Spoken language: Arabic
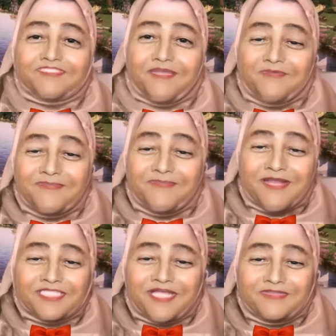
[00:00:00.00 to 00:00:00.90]
ولي ما
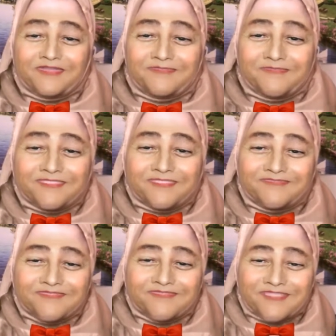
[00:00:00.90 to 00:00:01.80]
لقاش حد فبص في
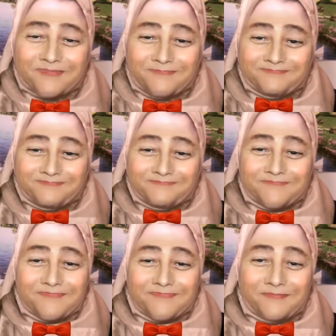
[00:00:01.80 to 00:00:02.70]
السما
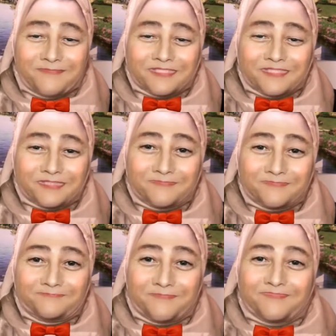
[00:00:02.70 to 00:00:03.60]
ماشي
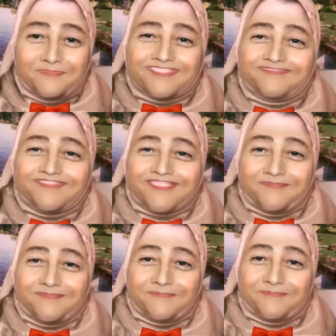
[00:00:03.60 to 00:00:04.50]
بص في السما
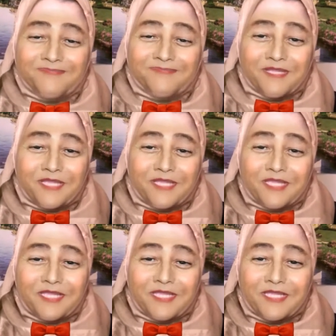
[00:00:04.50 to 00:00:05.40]

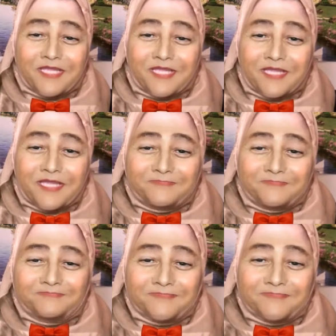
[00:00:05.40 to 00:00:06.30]
إيه
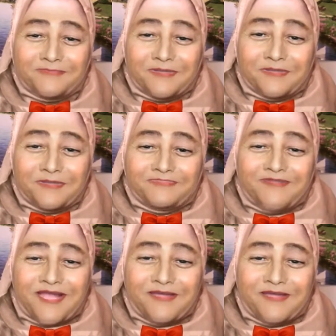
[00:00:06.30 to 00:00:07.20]

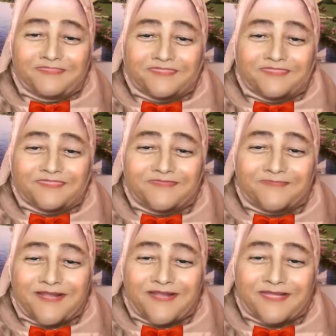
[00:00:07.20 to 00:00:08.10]
فلقى فشاف
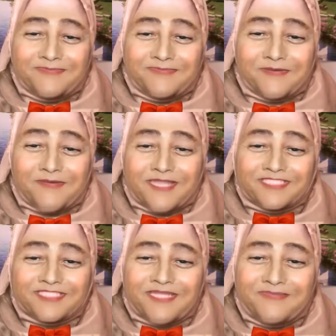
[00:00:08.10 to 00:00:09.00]
الملاك جبريل عليه
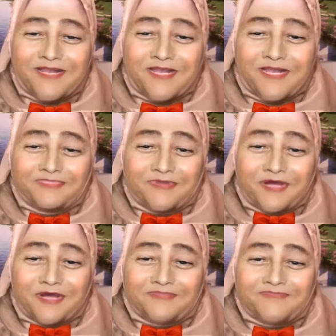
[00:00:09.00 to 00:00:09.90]
السلام اللي جاله في
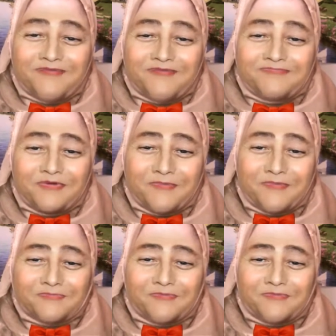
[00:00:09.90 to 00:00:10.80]
الغار فخاف قوي
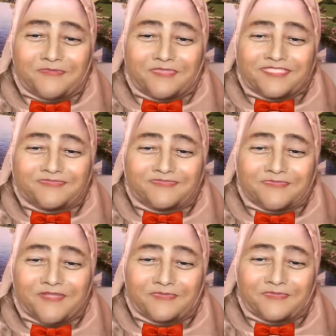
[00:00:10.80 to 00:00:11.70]
برضه لانه لسه مش
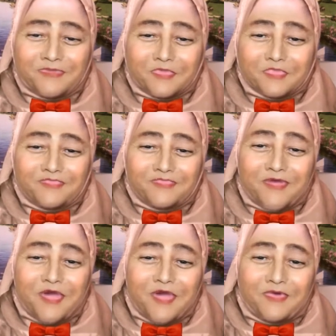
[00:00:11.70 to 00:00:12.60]
متعود انه يشوف
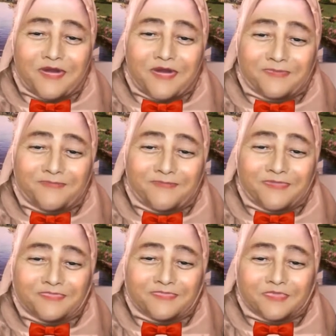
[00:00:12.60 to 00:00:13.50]
ورجع
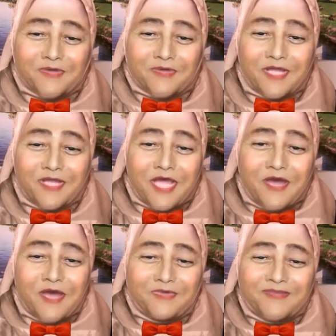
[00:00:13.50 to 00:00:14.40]
بيته بسرعه
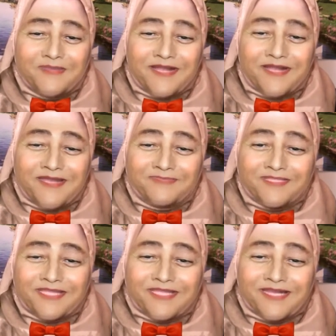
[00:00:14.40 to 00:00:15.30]
اول لما رجع البيت
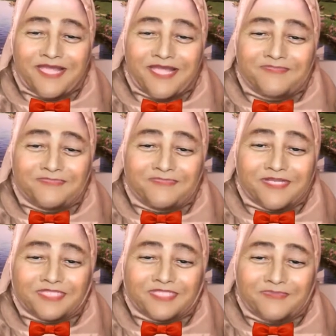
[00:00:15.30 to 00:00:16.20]
كان خايف
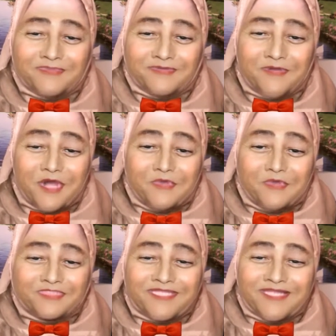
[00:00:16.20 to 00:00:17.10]
وبيترعش برضه
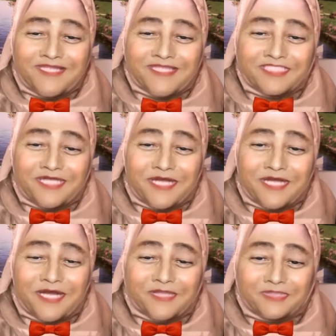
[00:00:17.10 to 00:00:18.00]
والسيده خديجه
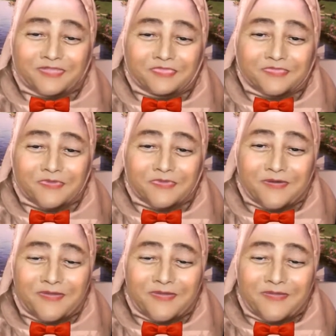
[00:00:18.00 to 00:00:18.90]
غطته بسرعه
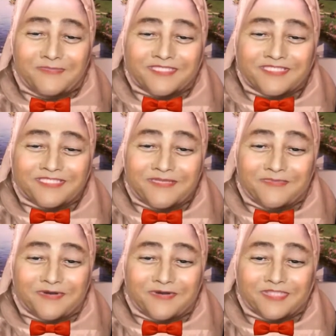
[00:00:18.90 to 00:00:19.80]
بس
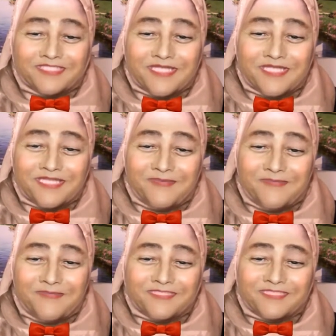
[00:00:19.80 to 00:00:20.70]
المره دي سيدنا
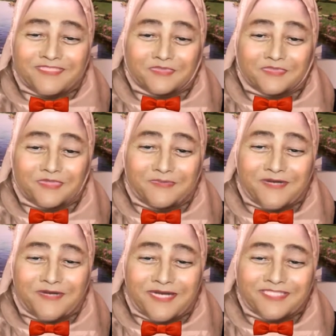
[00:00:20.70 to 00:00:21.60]
محمد سمع صوت جبريل
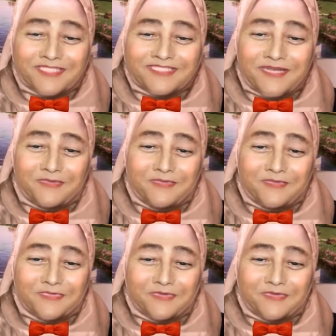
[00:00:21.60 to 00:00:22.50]
عليه السلام وهو
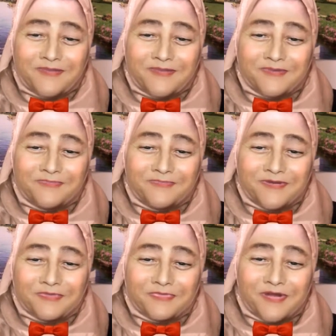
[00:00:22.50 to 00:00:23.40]
بيقول كلام ربنا
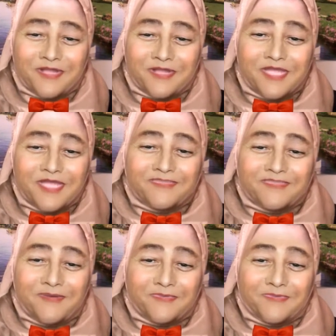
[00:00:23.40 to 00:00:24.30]
القران
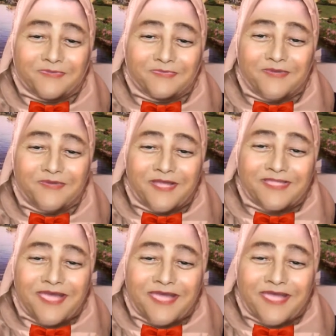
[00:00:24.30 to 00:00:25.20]
سمعه بيقول
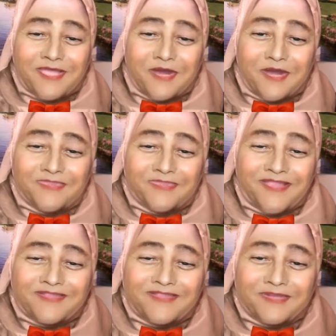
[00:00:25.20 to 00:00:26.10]
يا ايها
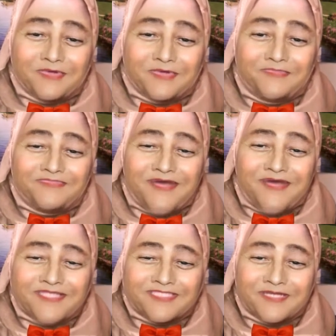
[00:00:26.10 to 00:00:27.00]
المدثر قم
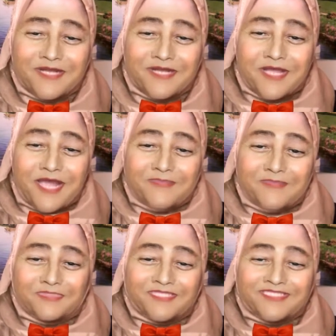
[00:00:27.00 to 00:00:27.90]
فانزل
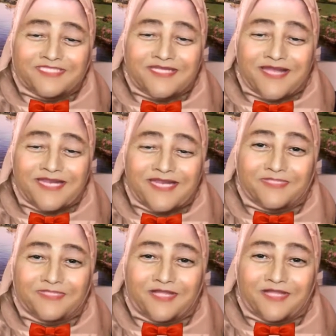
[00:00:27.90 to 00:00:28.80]
المدثر يعني اللي
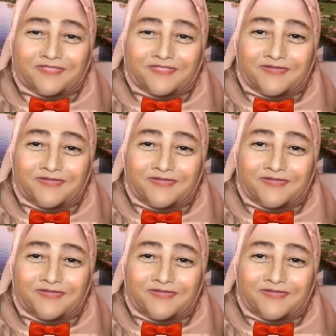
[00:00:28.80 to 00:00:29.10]
بيتغطى